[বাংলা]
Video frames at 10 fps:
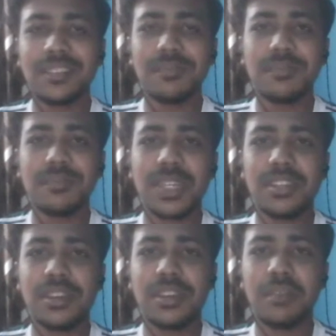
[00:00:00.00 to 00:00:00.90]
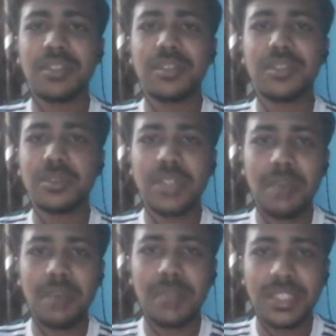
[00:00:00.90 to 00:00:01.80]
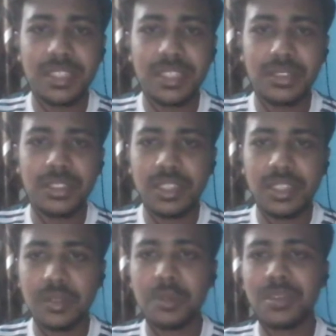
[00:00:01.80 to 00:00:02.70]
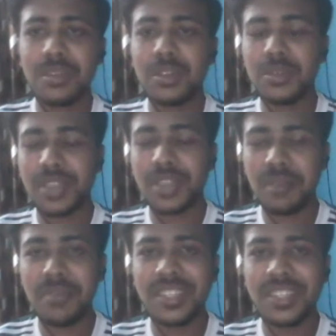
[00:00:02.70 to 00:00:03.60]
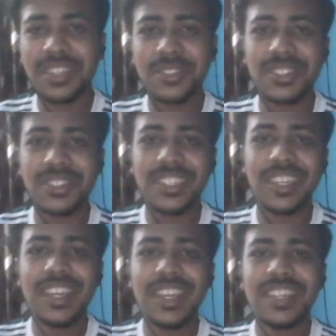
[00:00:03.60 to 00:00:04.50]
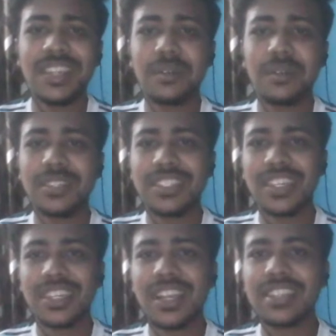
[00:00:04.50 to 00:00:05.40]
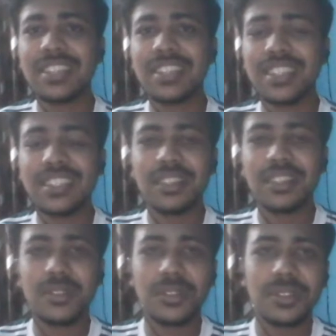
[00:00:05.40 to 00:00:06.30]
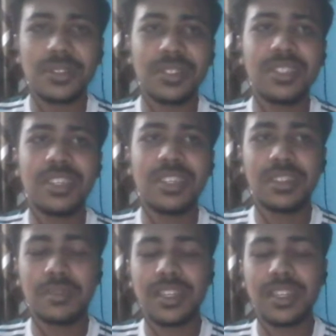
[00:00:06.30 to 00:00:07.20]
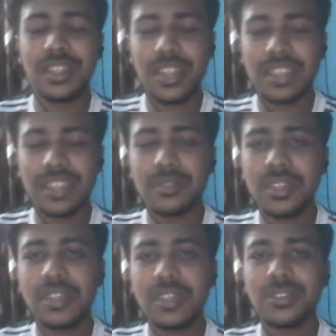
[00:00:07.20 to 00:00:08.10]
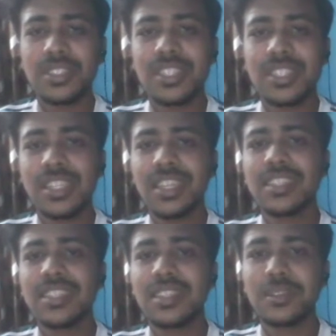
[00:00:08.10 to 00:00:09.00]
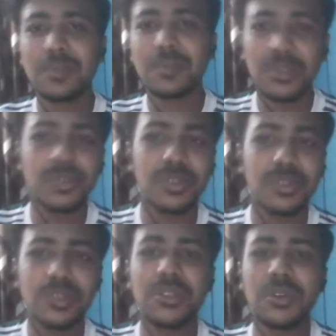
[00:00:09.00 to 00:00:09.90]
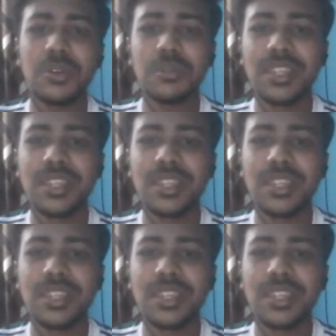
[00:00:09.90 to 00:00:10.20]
বাট আমাদের নোট ক্যাম্পেইনটা আসলে সেরকম না নোট ক্যাম্পেইনটা হচ্ছে যে আমাদের যে ক্লাস লেকচারগুলো হচ্ছে মানে ক্লাসগুলো নেওয়া হচ্ছে সেই লেকচারের উপর নোট করতে হবে